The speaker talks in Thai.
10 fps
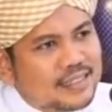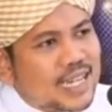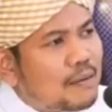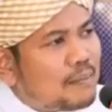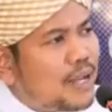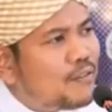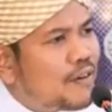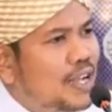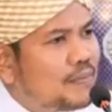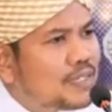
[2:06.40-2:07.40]
สร้างเปลวไฟ
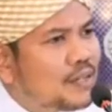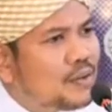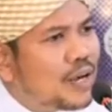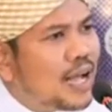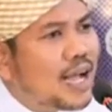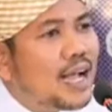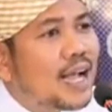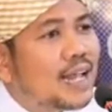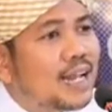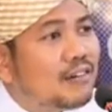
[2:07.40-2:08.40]
เพื่อจะหุงหาอา
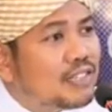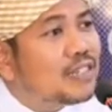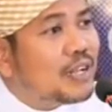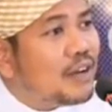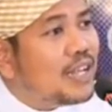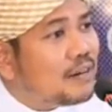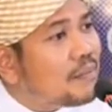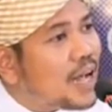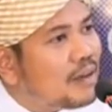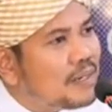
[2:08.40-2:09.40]
หารแล้วเราจึงไม่ค่อยเห็น
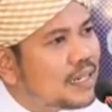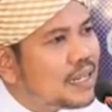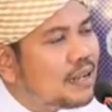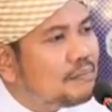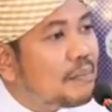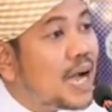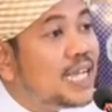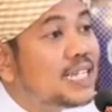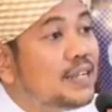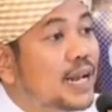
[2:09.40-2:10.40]
ภาพนี่ไงครับไม้
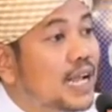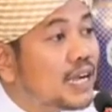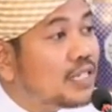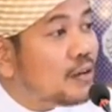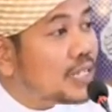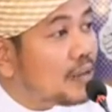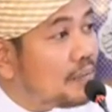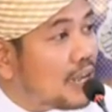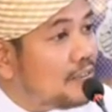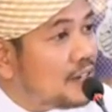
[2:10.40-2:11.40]
ที่เวลาเขาจะเอามาทำ
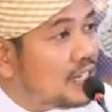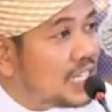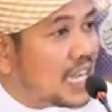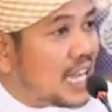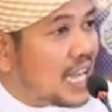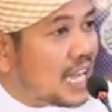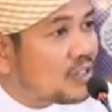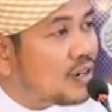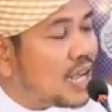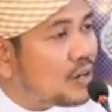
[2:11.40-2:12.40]
ไม้ฟืนยิ่งอาหาร
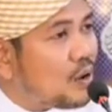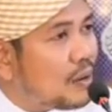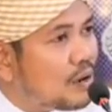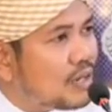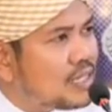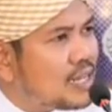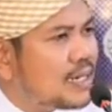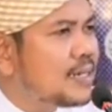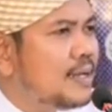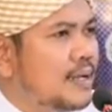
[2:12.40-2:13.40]
ต้องการความร้อนจัด
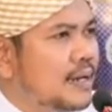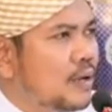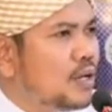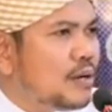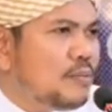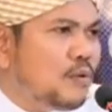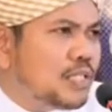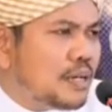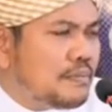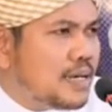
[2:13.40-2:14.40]
ในอุณหภูมิ
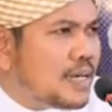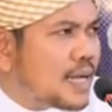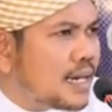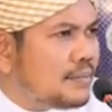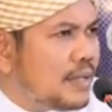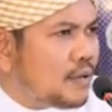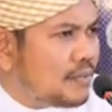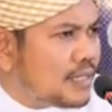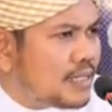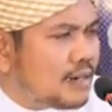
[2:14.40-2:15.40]
เสมอกันมีควา
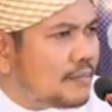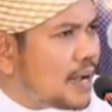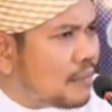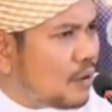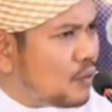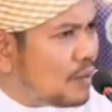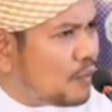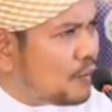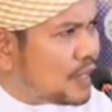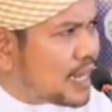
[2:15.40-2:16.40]
มเสถียรภาพของอุณห
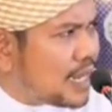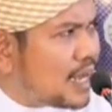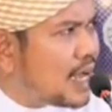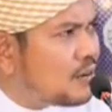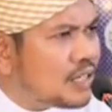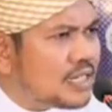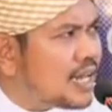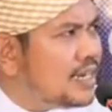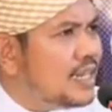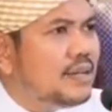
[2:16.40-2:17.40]
ภูมิเพื่อจะให้อาหารรสชา
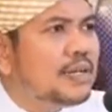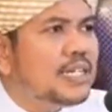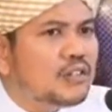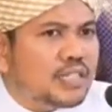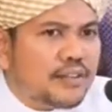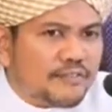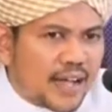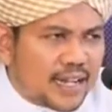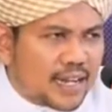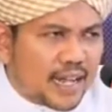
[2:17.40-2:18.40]
ติดีเนี่ยบางทีต้องใช้ไฟ
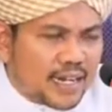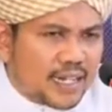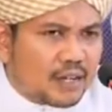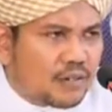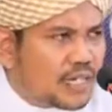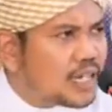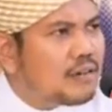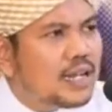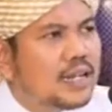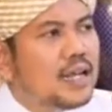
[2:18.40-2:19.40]
ขนาดนี้เท่านี้เท่า
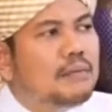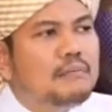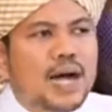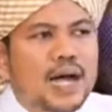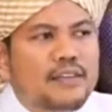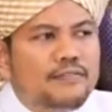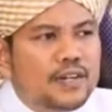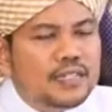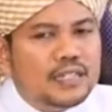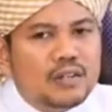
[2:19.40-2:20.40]
นั้นไม้ฟื
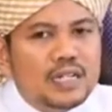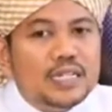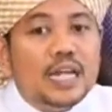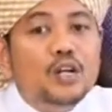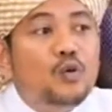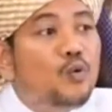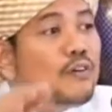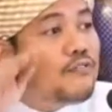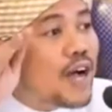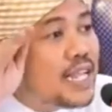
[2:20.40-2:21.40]
นจะต้องดีแต่ดู
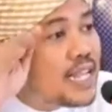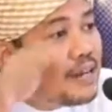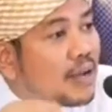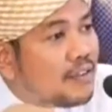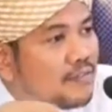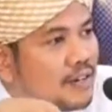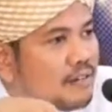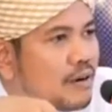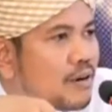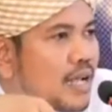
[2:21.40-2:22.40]
ว่าไฟกินไม้ฟืน
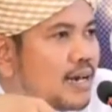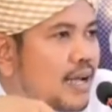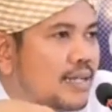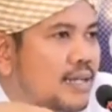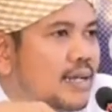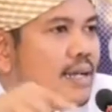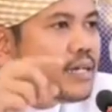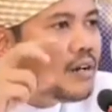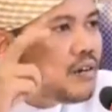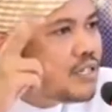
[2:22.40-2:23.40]
เร็วแค่ไหน
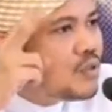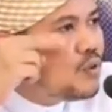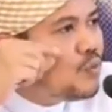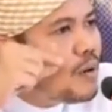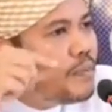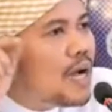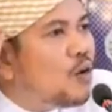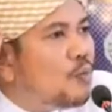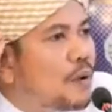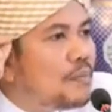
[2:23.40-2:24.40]
ท่านรอซูลอุปมา
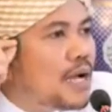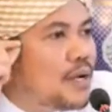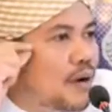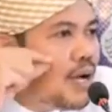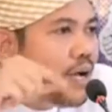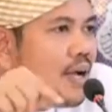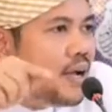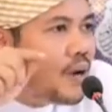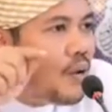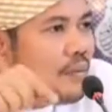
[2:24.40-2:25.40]
อุปไมยว่า
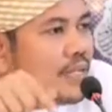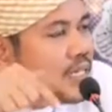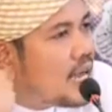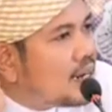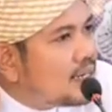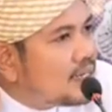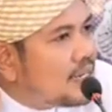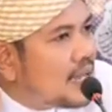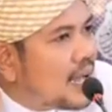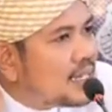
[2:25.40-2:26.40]
ความอิจฉาริษ
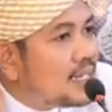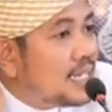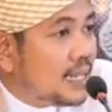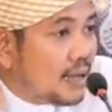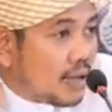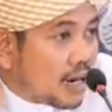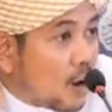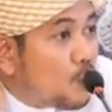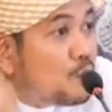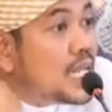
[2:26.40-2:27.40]
ยาที่
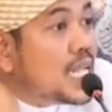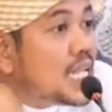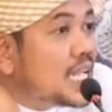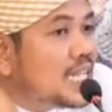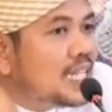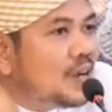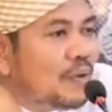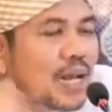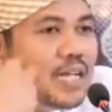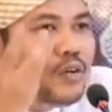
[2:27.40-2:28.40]
เรามี
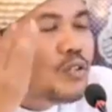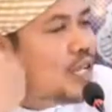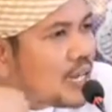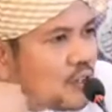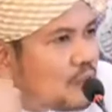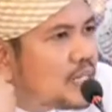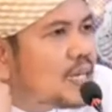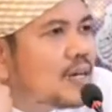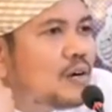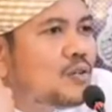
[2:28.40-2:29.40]
เวลายกตัวอย่างยกมา
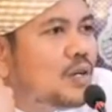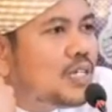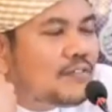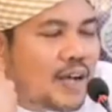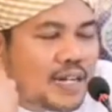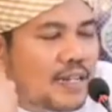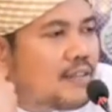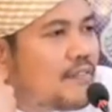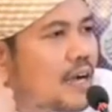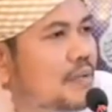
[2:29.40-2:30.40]
ทางเราด้วยทั้งฝั่งดี
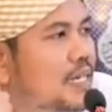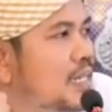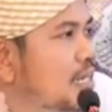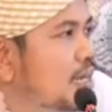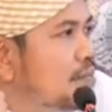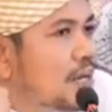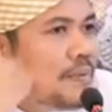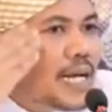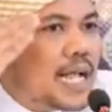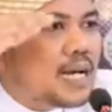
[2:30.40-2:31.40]
ฝั่งไม่ดีมัน
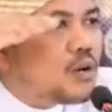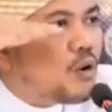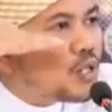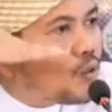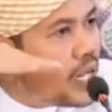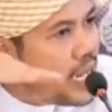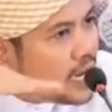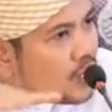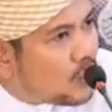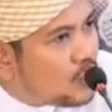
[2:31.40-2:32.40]
เป็นการกดตัวเอง
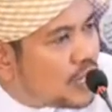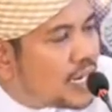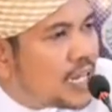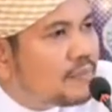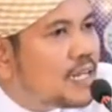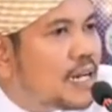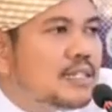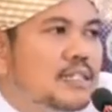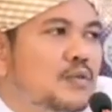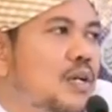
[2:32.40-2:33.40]
ลงด้วยนะครับแต่นะ
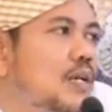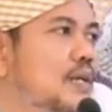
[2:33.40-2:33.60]
ซุล